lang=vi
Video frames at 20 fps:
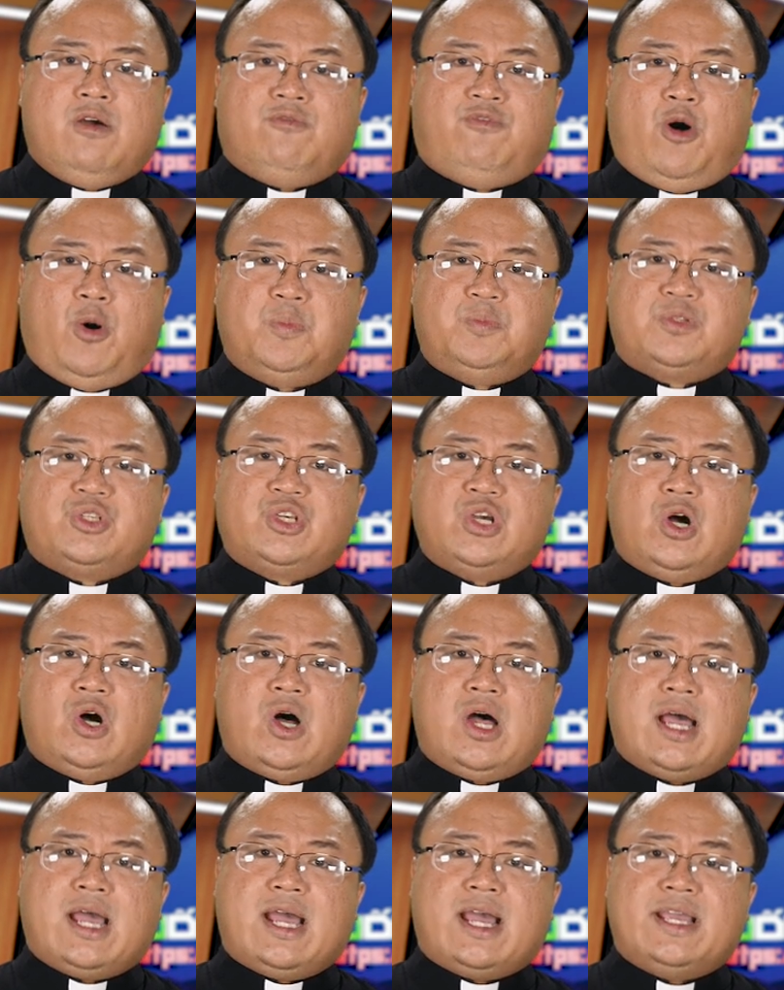Phúc cho
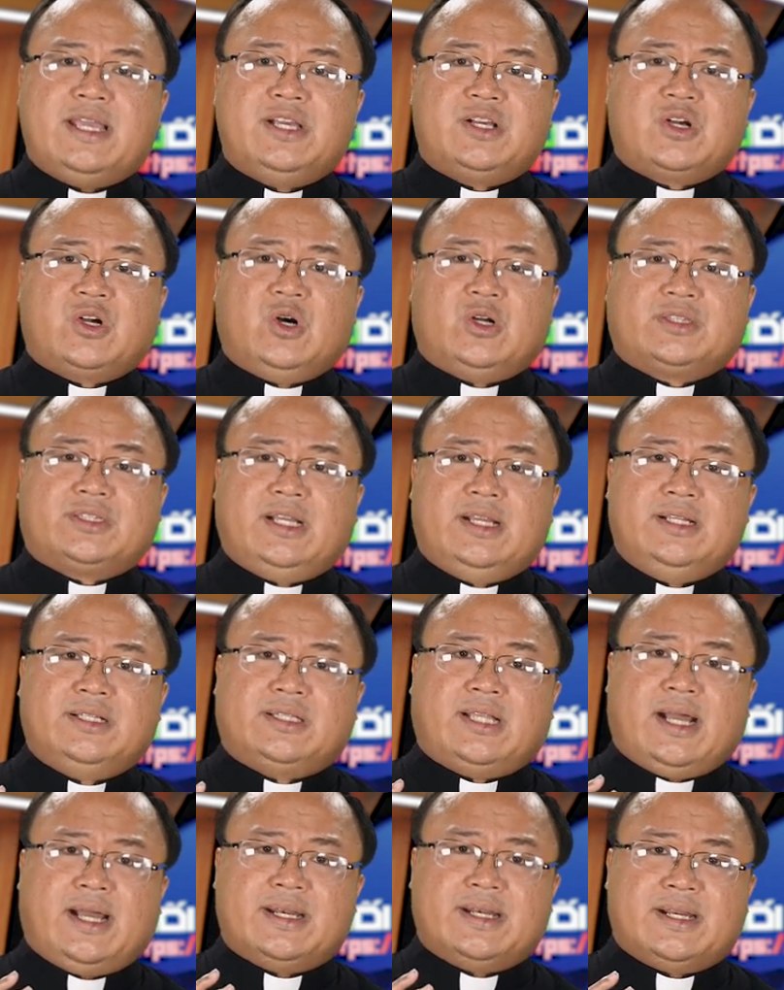ai có tinh
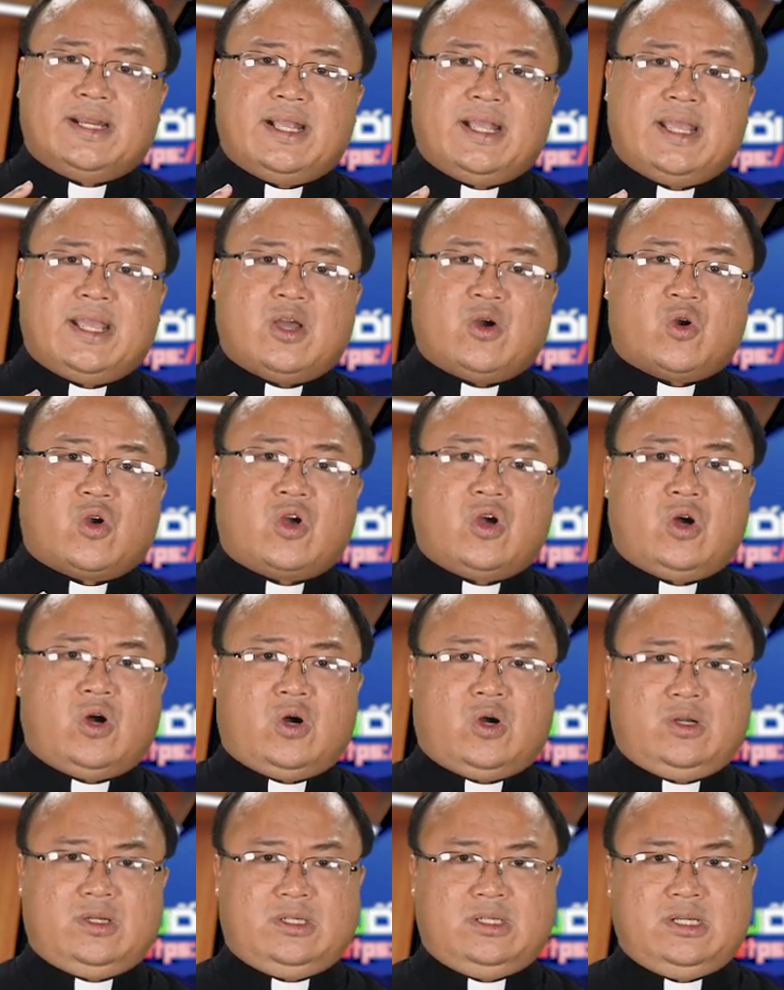thần nghèo
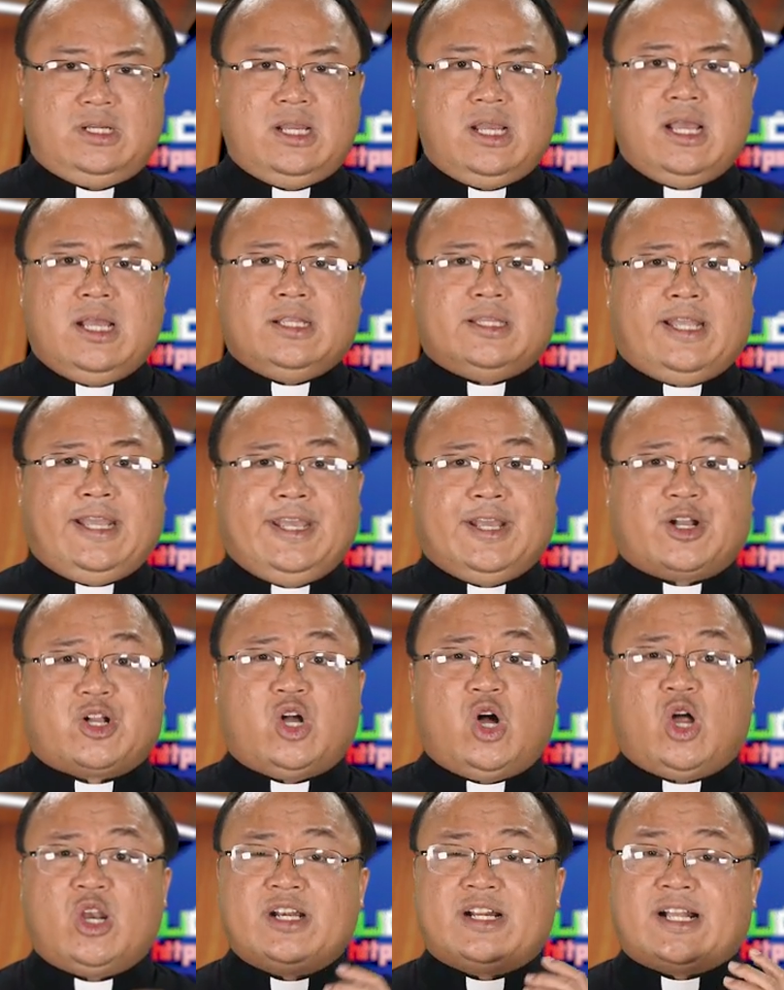khó thì
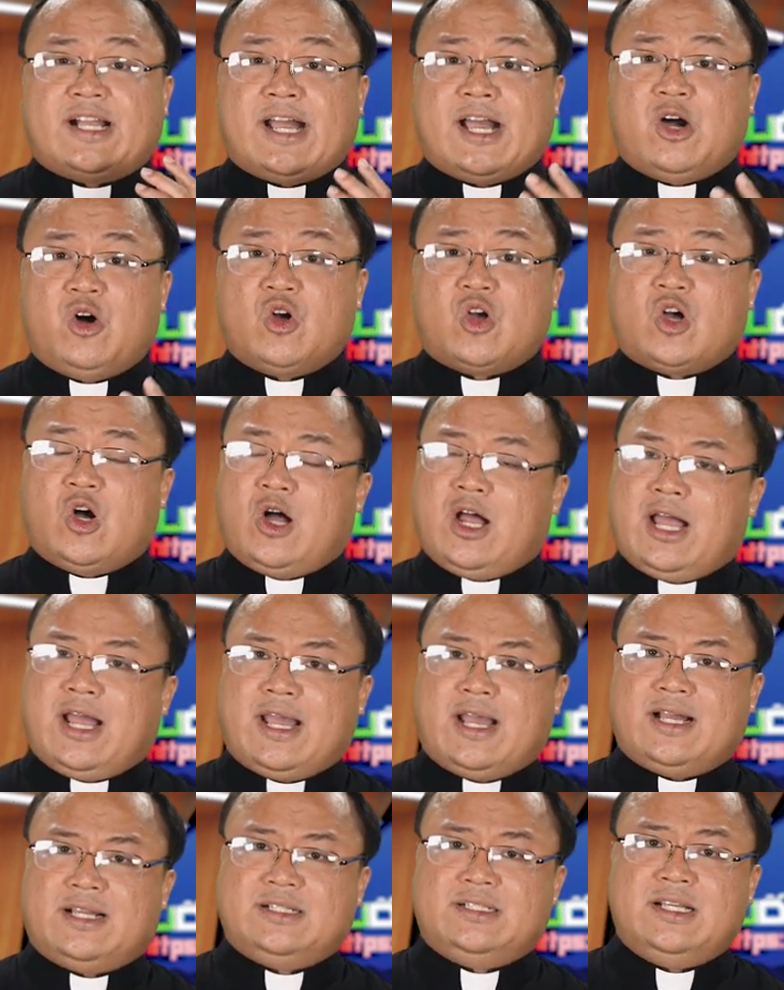con cáo có
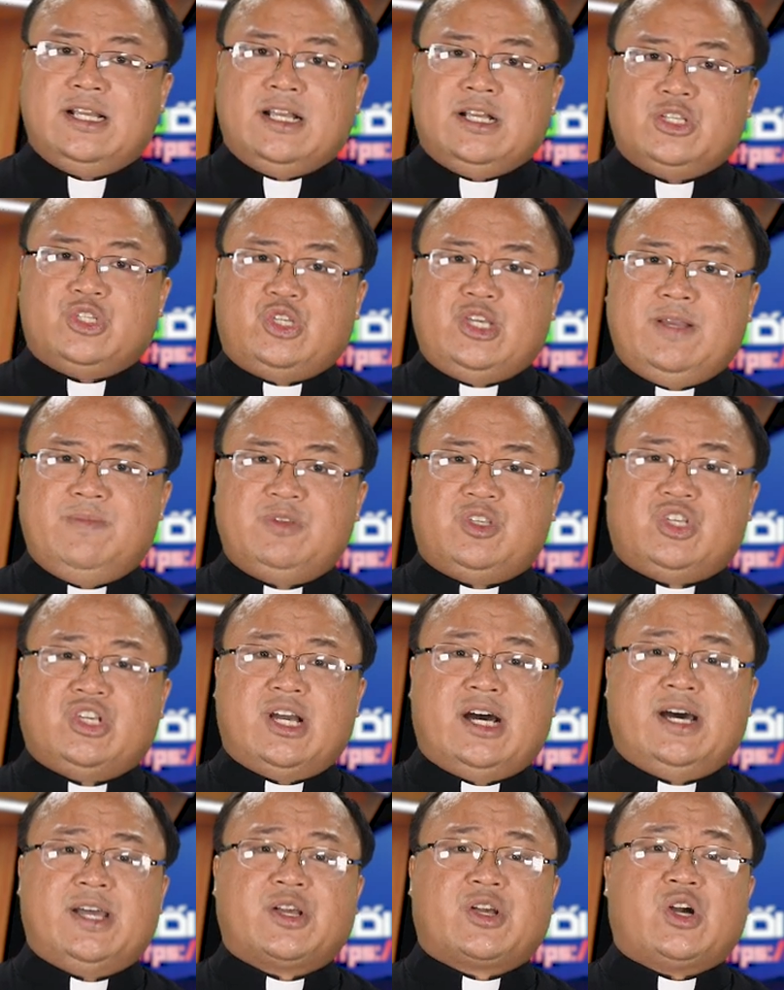hang chim
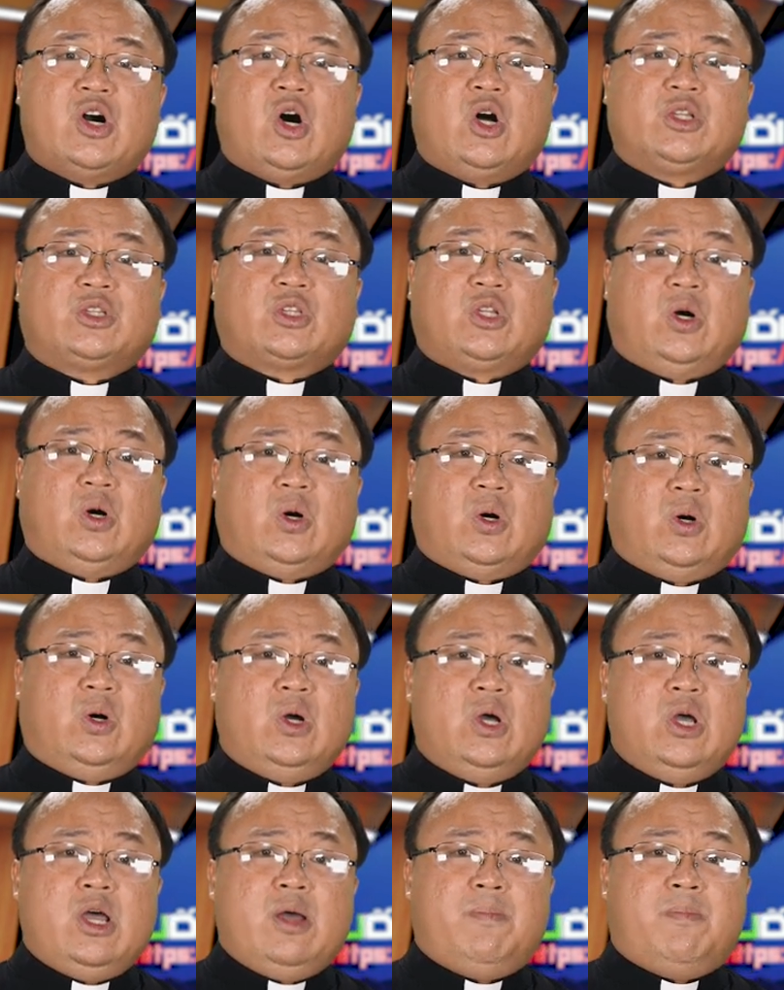trời có
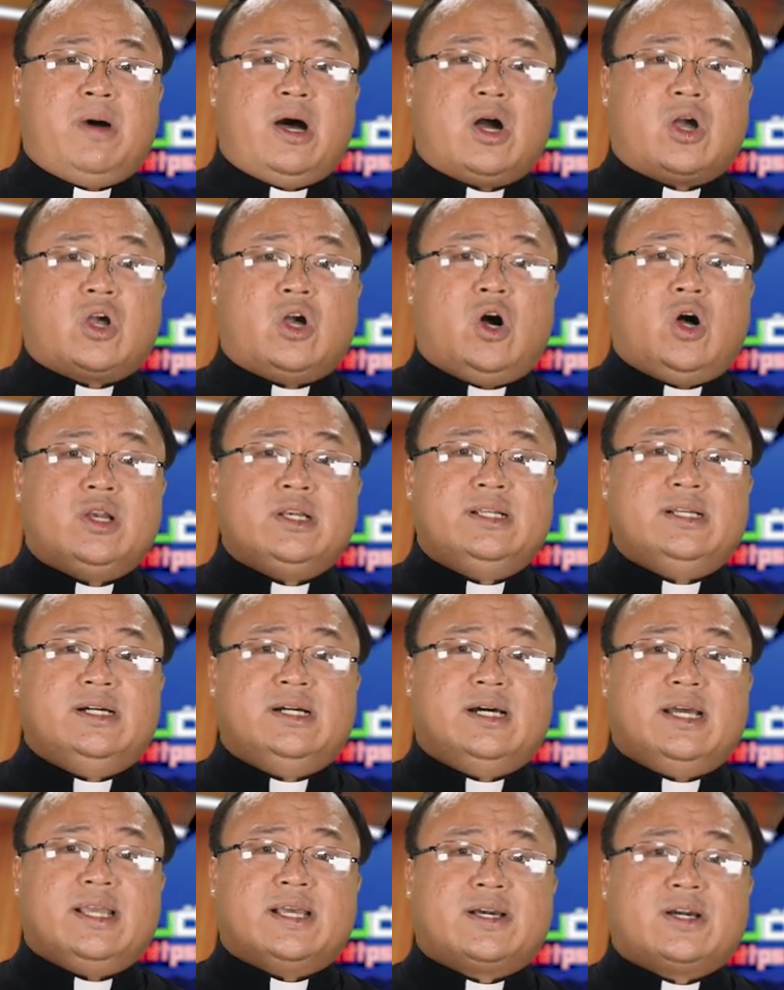tổ mà con
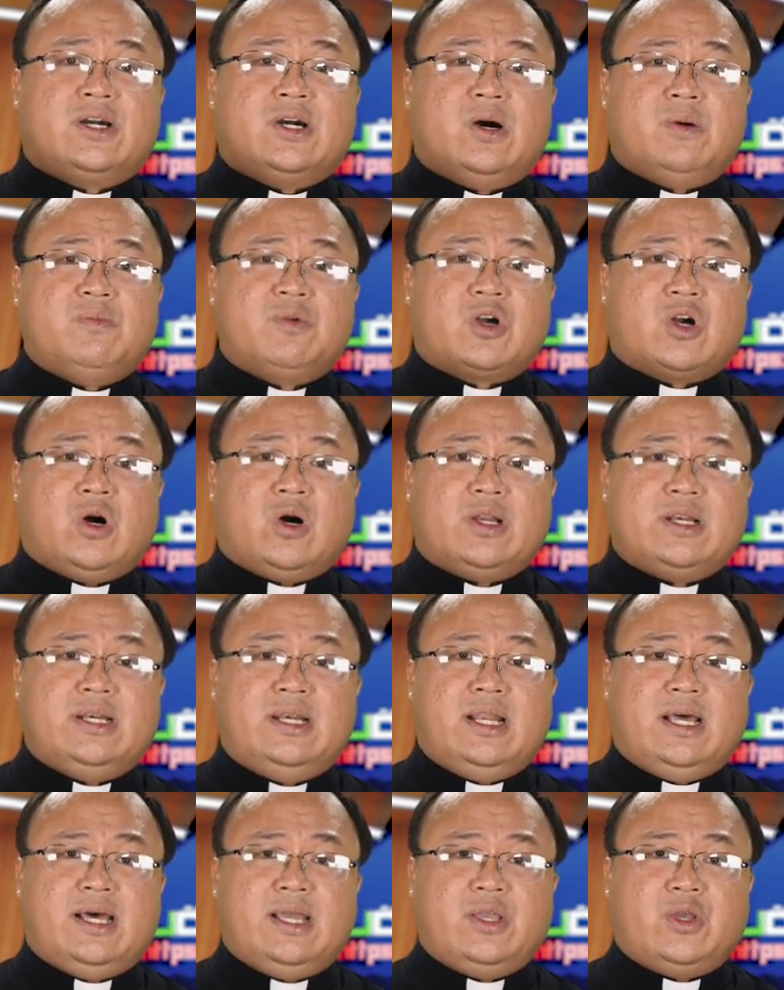người không có
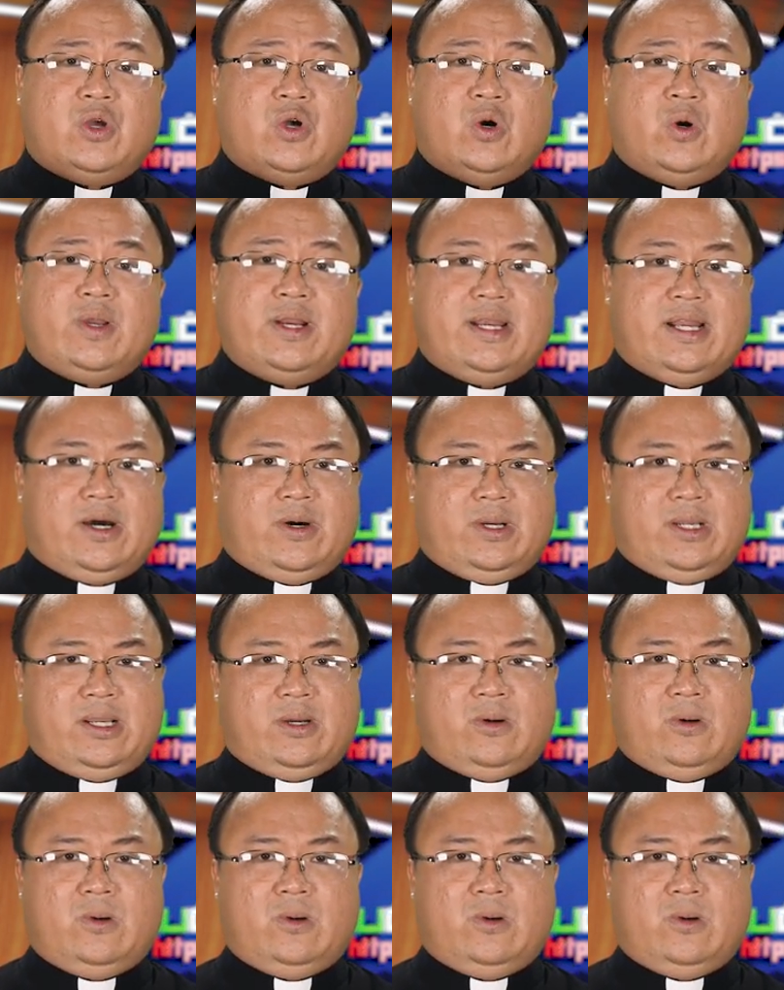nơi gối đầu